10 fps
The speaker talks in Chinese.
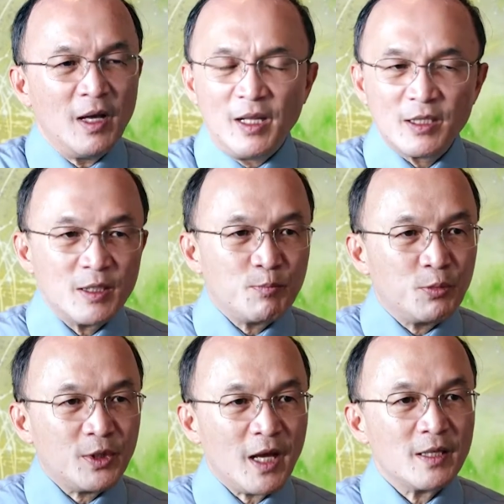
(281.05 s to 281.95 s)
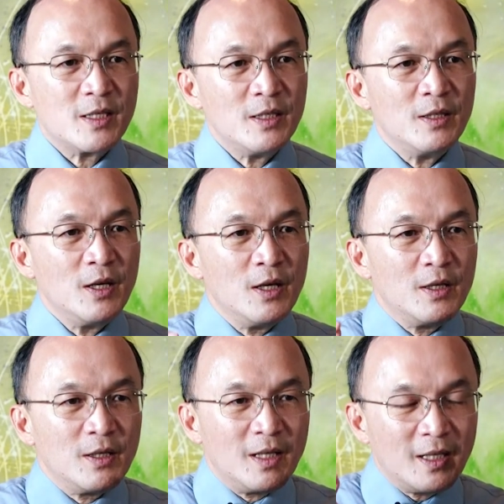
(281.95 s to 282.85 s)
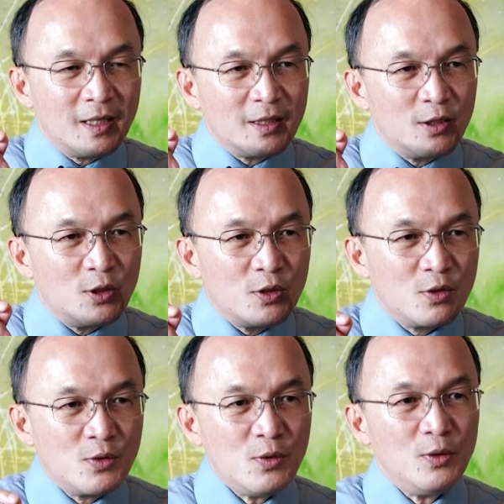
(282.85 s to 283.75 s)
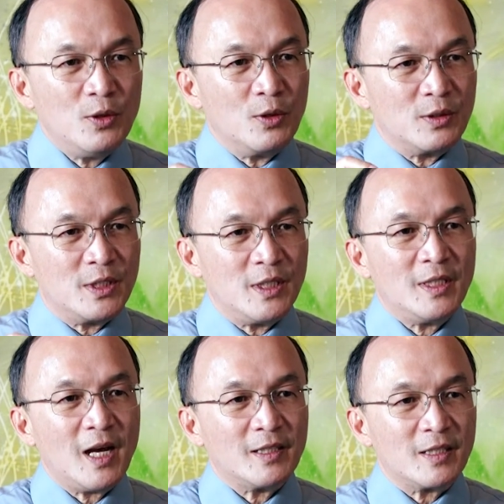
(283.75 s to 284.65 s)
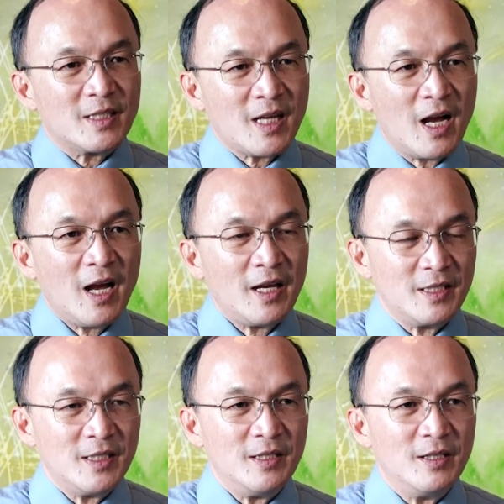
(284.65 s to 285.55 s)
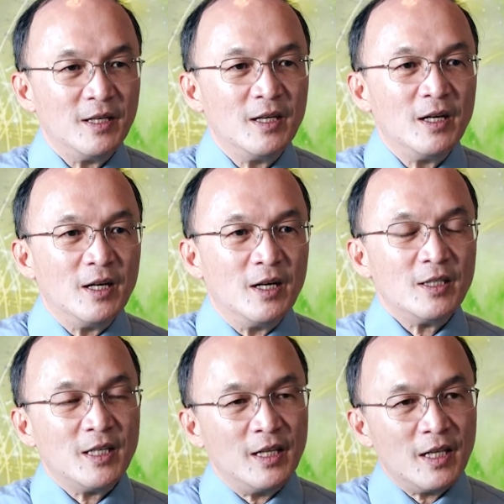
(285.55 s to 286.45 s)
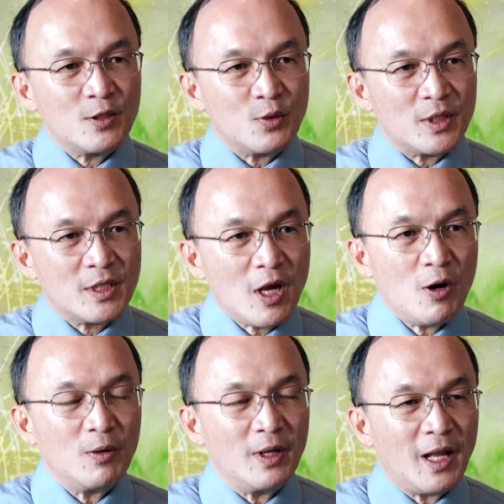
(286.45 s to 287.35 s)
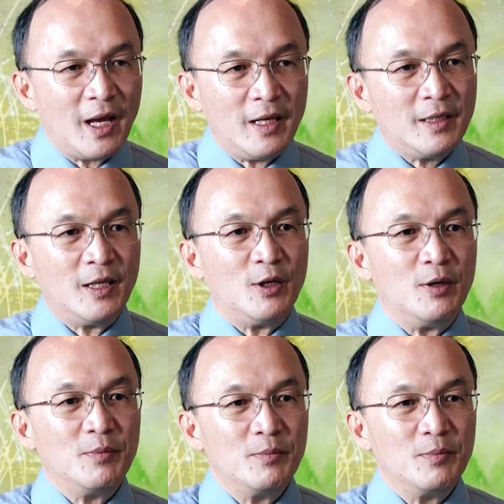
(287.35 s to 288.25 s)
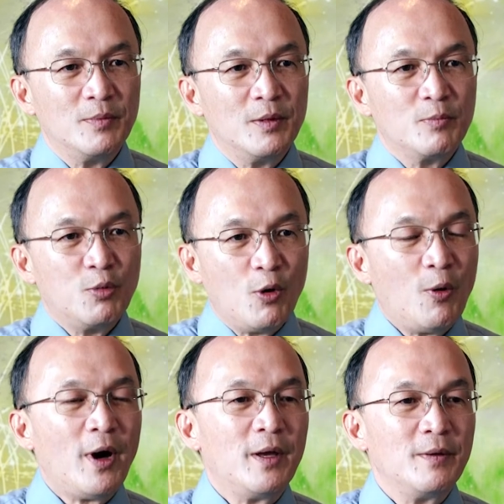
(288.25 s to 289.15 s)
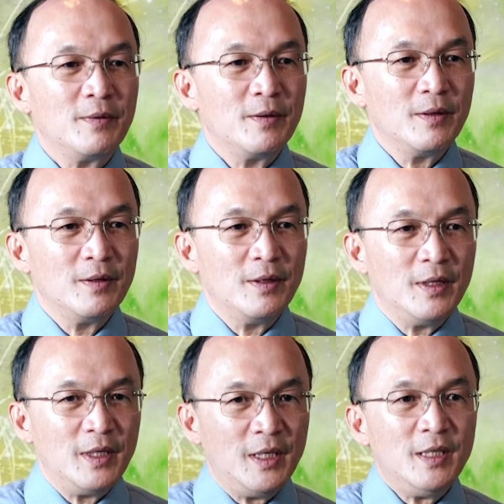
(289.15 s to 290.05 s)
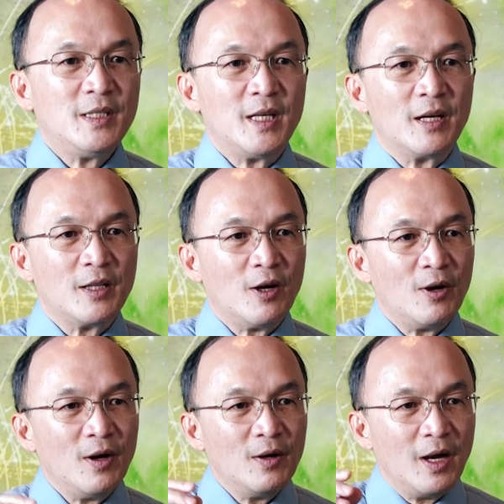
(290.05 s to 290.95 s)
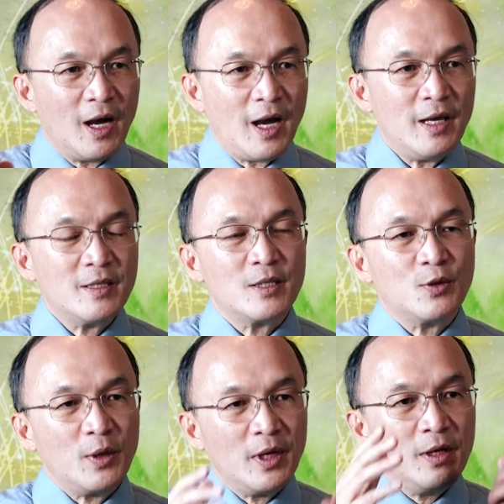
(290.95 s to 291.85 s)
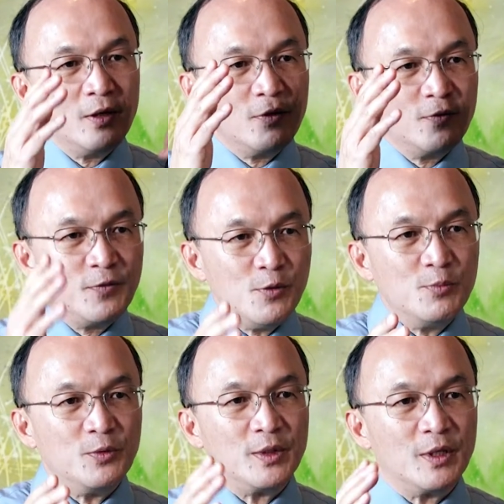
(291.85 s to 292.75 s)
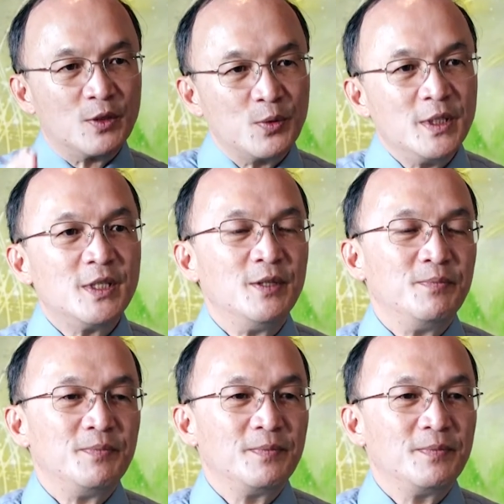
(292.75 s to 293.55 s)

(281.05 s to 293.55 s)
那是不但是他的具有极大的伤害性，而且那所造来的破坏，影响到孩子对父母的尊敬。